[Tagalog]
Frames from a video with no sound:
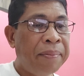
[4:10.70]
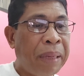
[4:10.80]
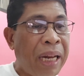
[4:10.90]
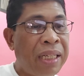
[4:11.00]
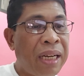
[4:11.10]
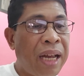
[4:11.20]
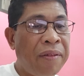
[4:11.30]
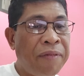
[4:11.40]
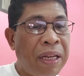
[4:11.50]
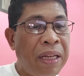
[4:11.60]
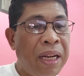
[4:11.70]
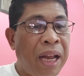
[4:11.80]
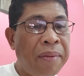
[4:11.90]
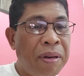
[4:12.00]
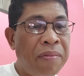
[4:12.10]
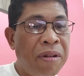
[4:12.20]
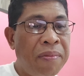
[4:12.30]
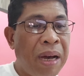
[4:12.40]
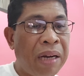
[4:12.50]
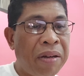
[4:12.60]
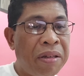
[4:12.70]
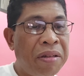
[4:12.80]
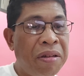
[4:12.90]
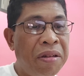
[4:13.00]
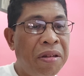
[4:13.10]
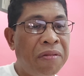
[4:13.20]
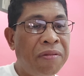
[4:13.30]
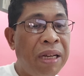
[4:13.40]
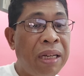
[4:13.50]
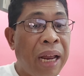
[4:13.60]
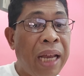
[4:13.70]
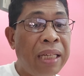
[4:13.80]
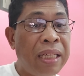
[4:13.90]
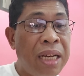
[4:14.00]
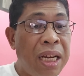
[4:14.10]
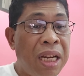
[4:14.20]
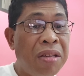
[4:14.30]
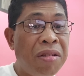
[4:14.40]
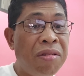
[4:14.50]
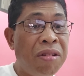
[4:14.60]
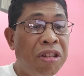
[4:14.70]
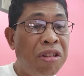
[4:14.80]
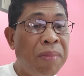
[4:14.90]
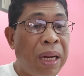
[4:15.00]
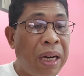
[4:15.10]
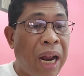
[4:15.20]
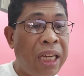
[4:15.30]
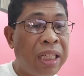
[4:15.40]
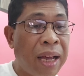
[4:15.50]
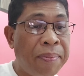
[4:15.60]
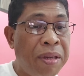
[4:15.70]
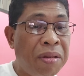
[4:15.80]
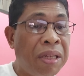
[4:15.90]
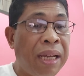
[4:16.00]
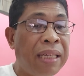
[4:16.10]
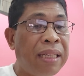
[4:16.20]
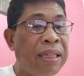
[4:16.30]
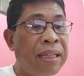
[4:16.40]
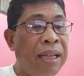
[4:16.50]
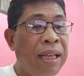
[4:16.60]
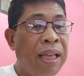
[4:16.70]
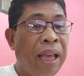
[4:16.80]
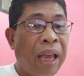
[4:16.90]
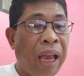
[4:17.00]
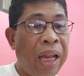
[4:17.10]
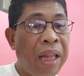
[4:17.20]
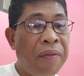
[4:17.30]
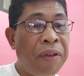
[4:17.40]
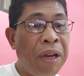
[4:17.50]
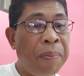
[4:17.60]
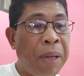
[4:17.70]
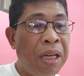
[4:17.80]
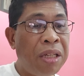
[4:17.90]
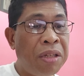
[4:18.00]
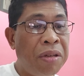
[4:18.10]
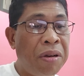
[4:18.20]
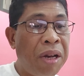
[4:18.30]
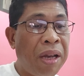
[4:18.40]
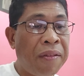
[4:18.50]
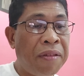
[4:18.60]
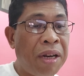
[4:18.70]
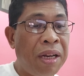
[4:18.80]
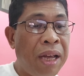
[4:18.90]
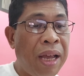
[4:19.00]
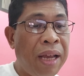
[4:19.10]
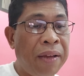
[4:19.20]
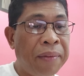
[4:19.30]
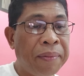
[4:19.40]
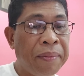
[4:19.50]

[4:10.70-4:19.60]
President Ferdinand Bongbong Marcos Jr. will raise the issue on human rights abuses in the Philippines during a three-day